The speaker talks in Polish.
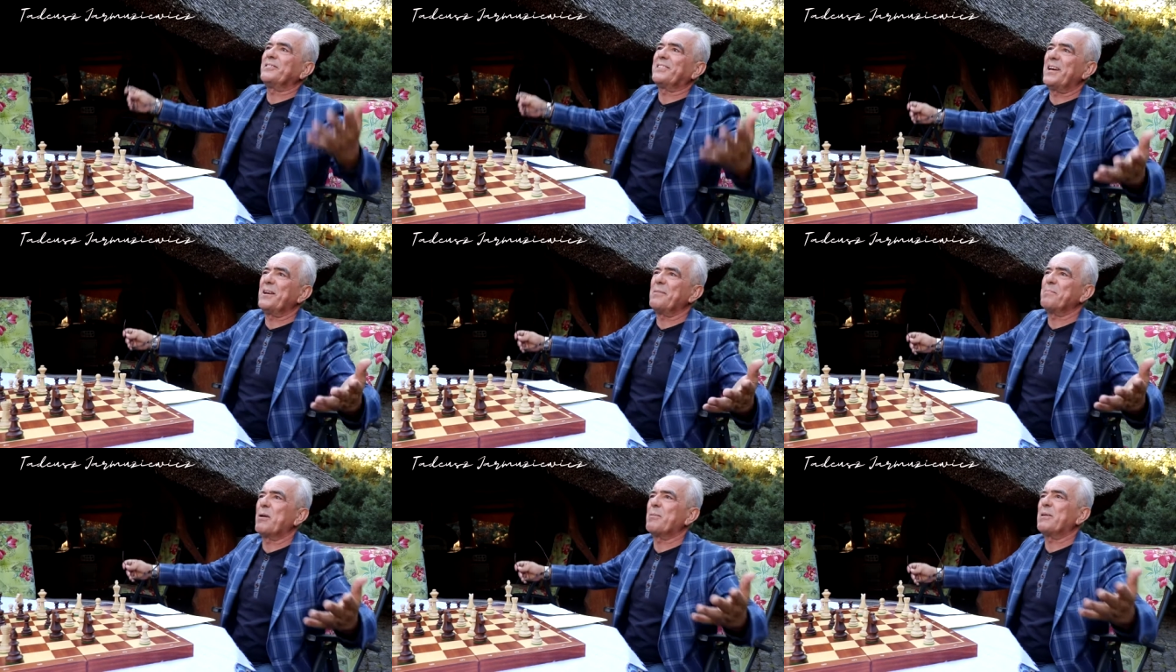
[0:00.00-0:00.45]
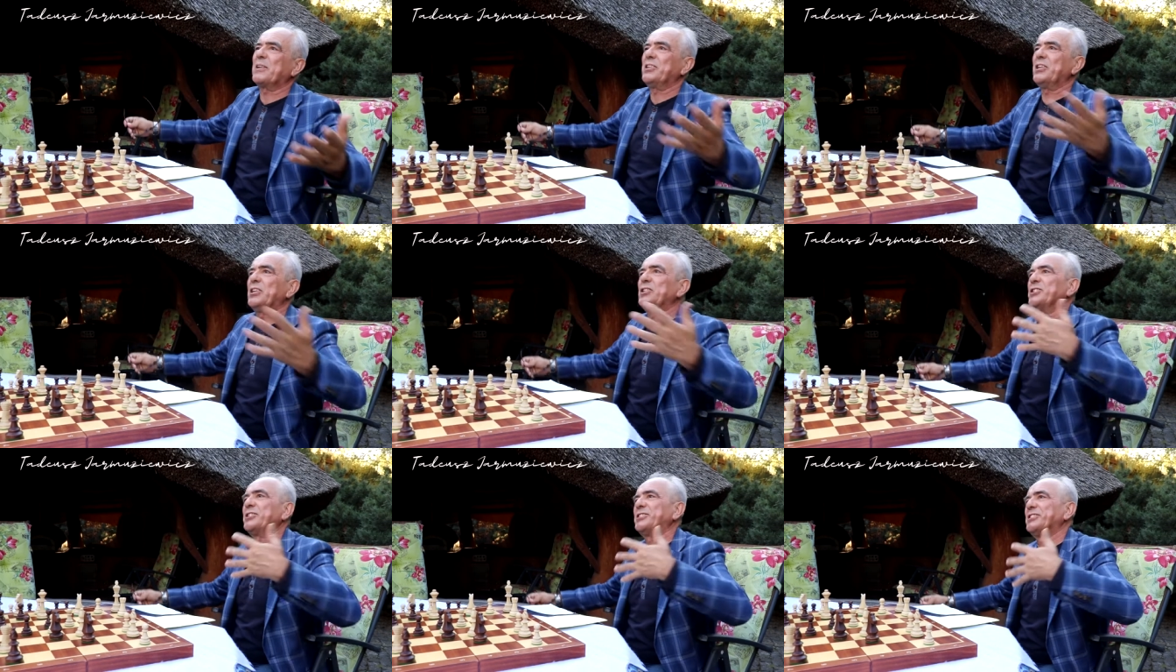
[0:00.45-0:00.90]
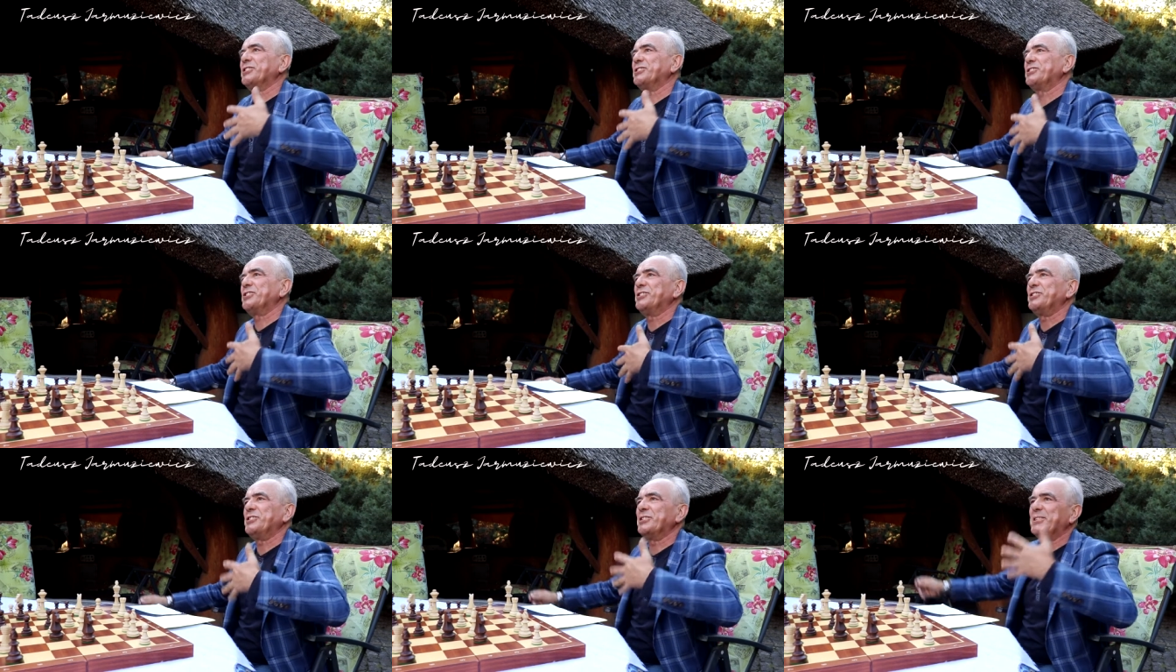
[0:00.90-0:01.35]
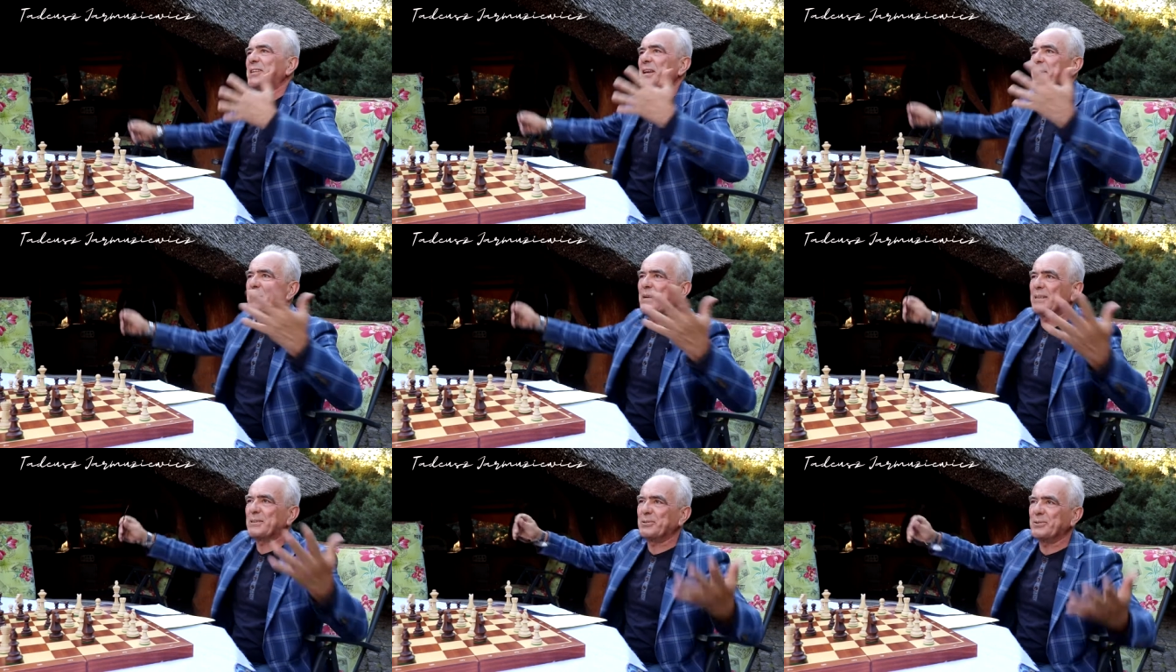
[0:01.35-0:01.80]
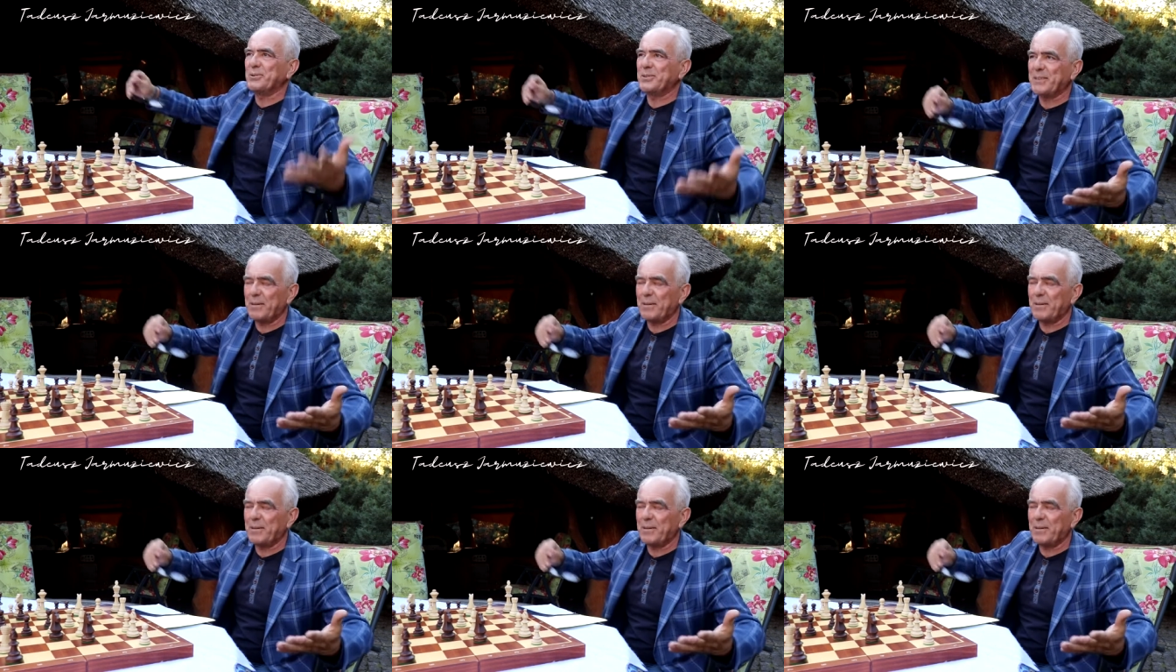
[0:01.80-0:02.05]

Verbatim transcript: ten ma ładniejsze zeszyty, ten ma coś